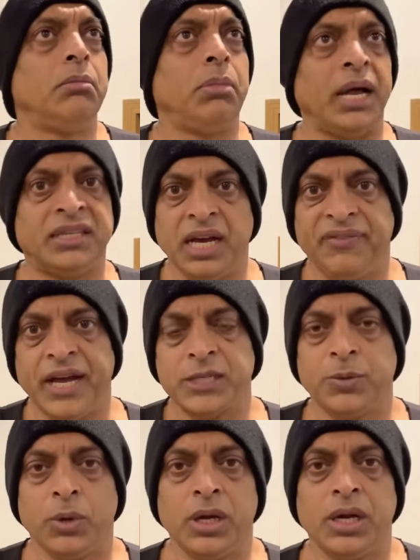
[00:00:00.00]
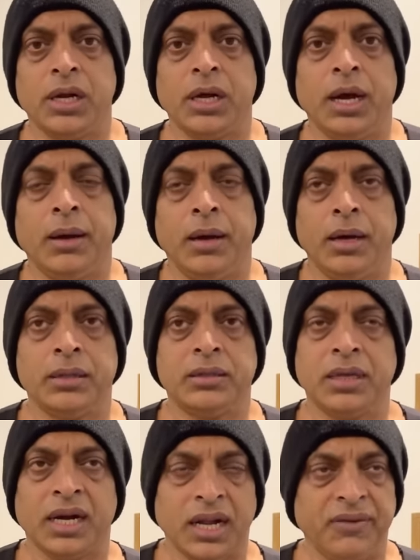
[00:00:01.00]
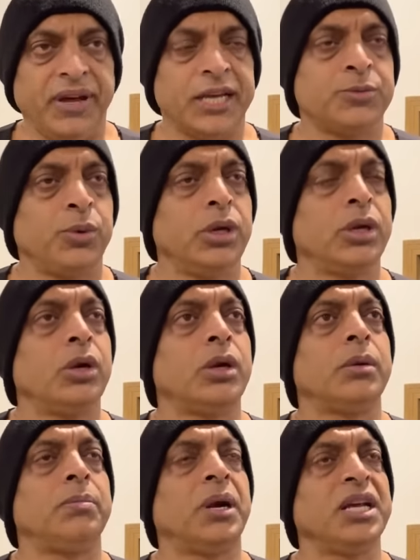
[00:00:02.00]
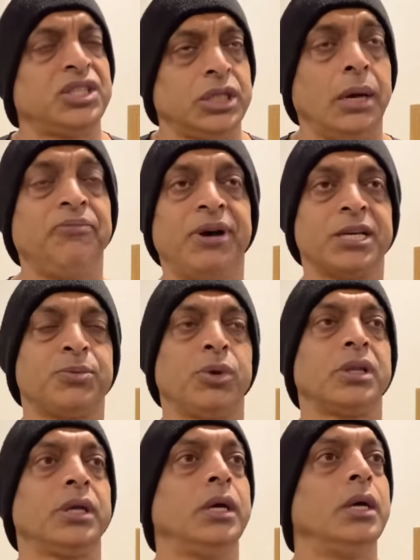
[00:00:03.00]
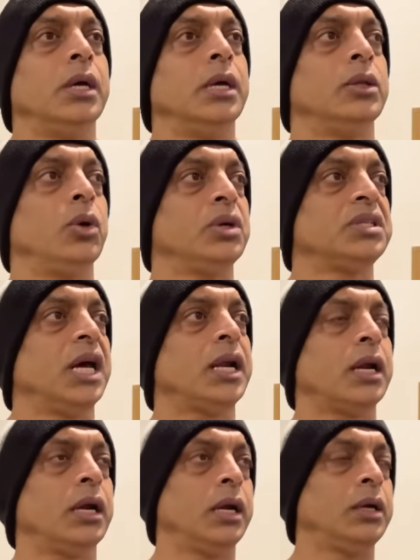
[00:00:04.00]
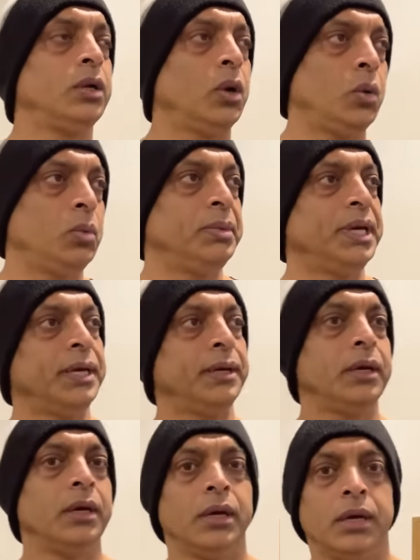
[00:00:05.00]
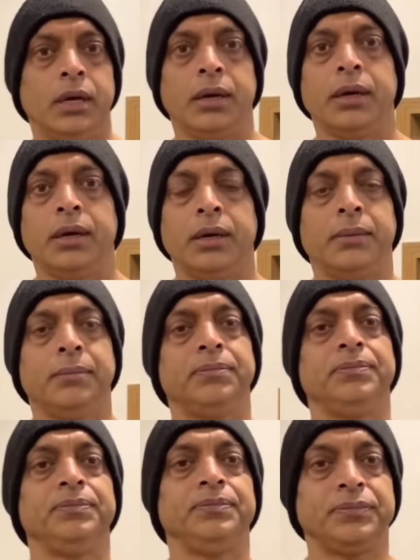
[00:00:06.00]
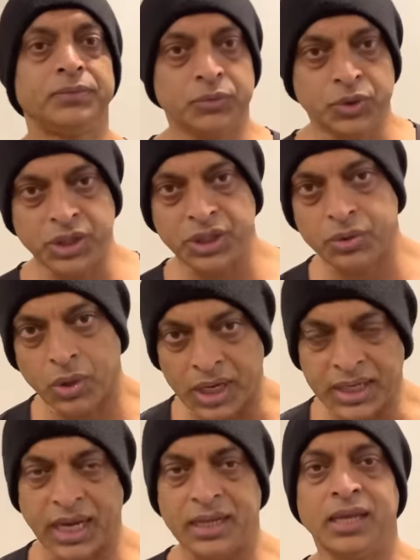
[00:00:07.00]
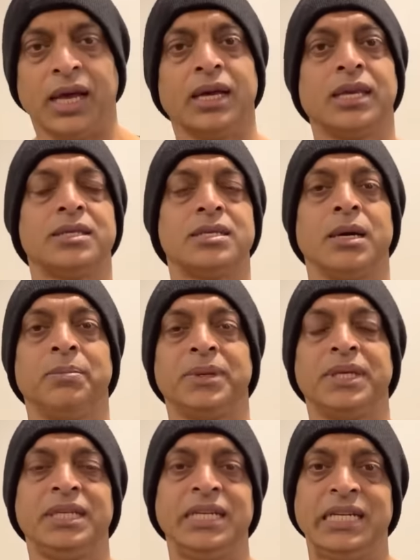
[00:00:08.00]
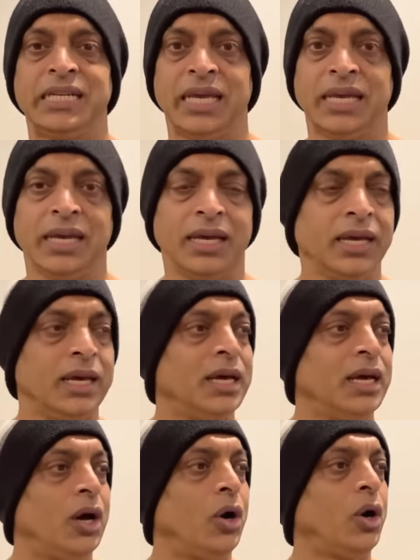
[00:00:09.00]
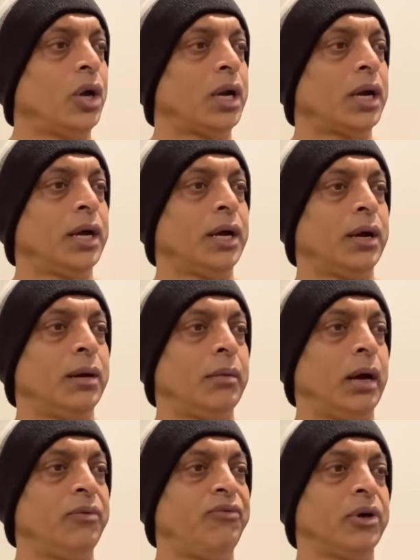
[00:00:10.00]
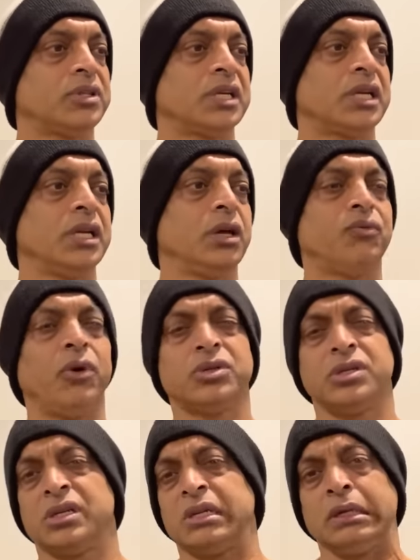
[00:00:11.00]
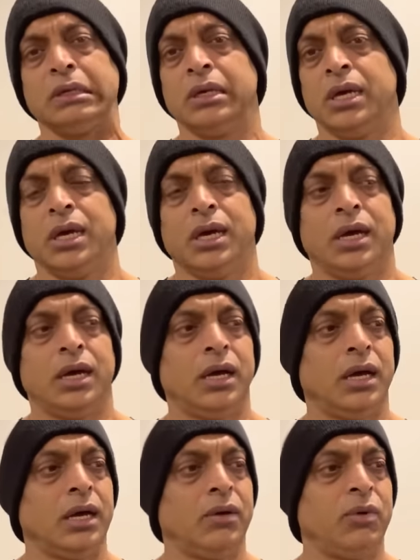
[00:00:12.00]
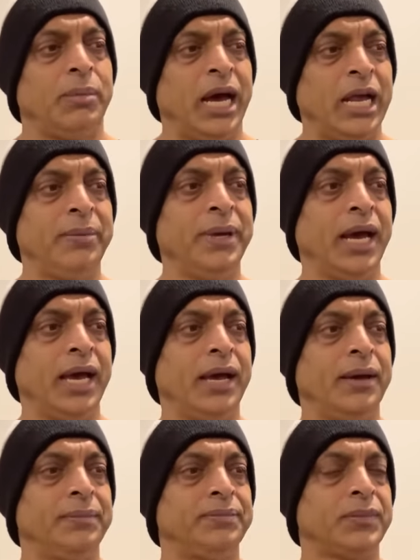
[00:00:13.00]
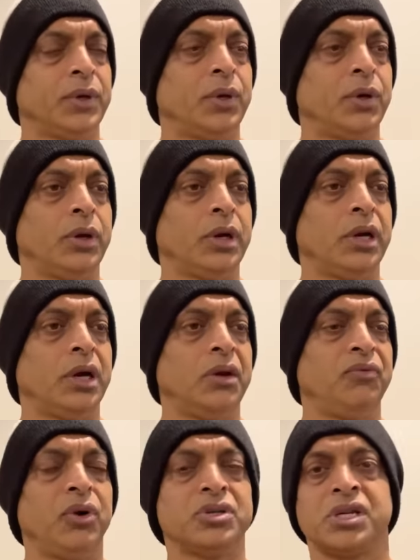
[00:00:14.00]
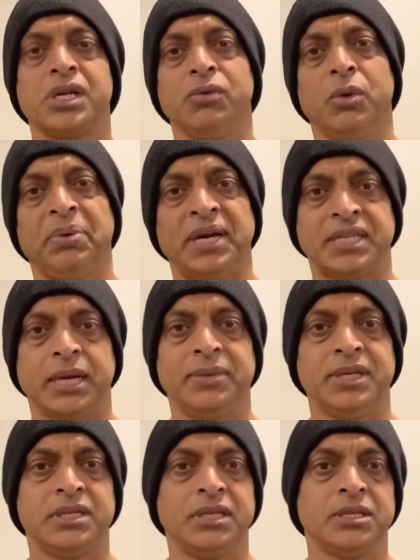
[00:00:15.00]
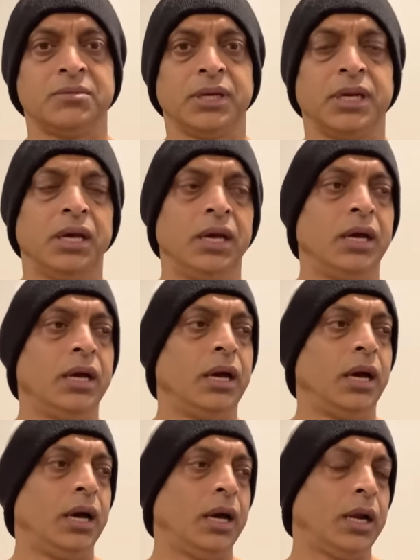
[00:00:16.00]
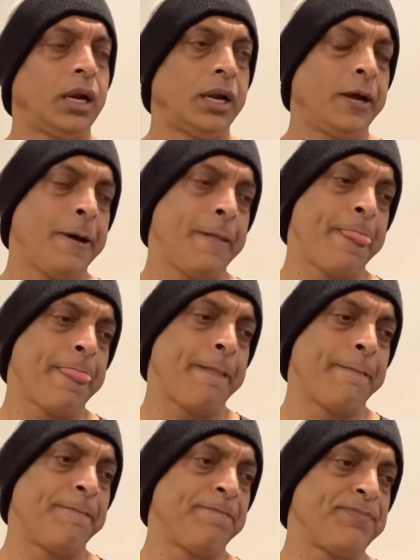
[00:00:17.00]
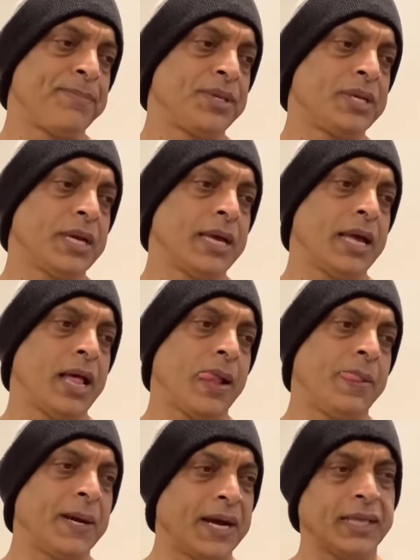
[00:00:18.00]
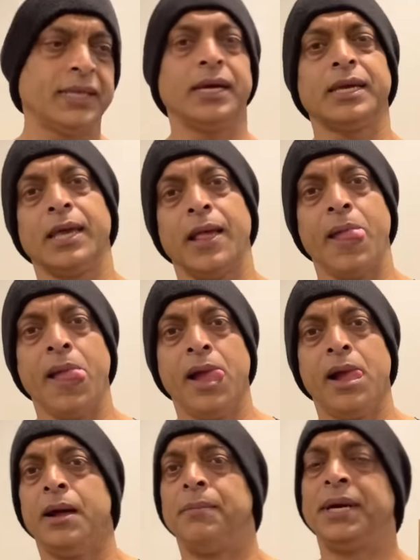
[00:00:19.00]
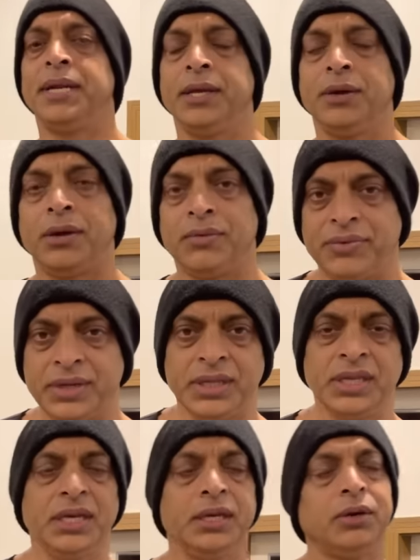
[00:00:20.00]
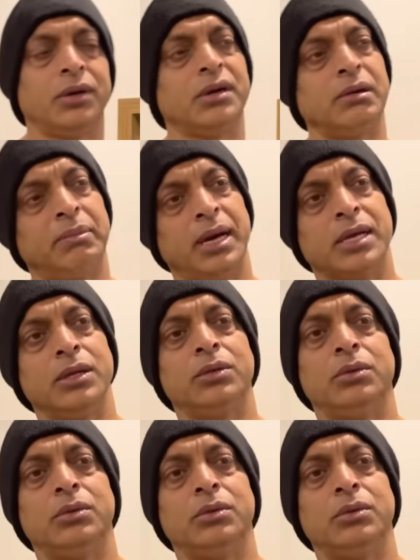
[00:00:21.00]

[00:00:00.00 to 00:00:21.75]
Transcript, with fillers: अच्छा फास्ट बॉलर तगड़ा फास्ट बॉलर और बड़ा शार्प फास्ट बॉलर था 2009 में Um, मुझे थोड़ा डर था कि इसकी कंपनी ठीक नहीं है और अनफॉर्चुनेटली uh, और फॉर्चुनेटली uh, वो बाहर भी आया और अनफॉर्चुनेटली uh, वो फंसा भी इस चीज़ में और मुझे दगा था कि मैंने और अफरीदी और बाकी